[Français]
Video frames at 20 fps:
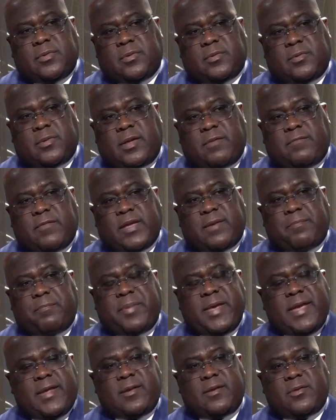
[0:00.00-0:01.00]
avec
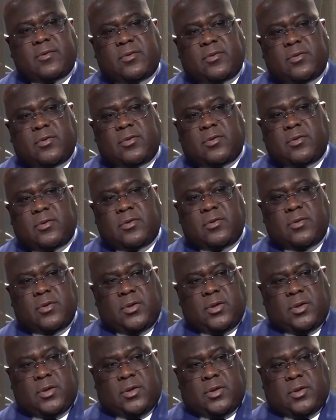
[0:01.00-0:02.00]
peine que
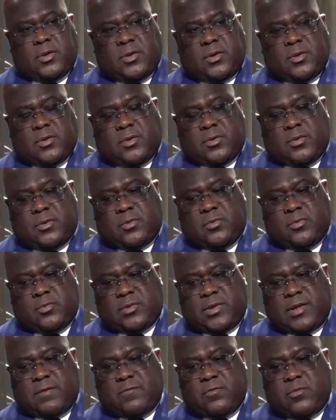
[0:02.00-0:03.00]

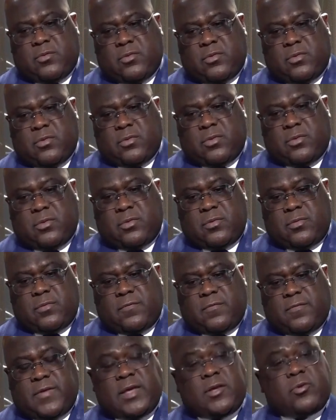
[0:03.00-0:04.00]
nous avons
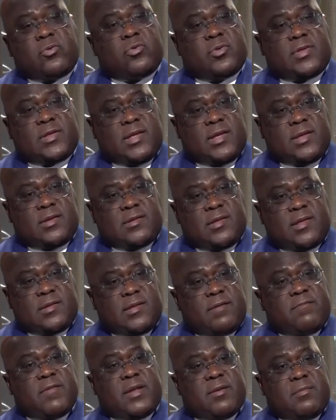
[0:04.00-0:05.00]
vécu ces,
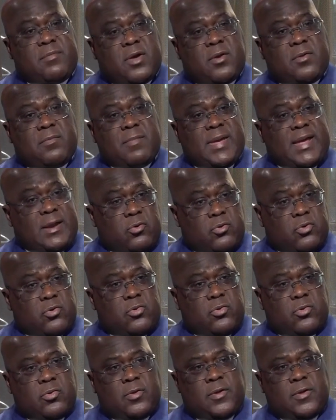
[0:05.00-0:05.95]
événements malheureux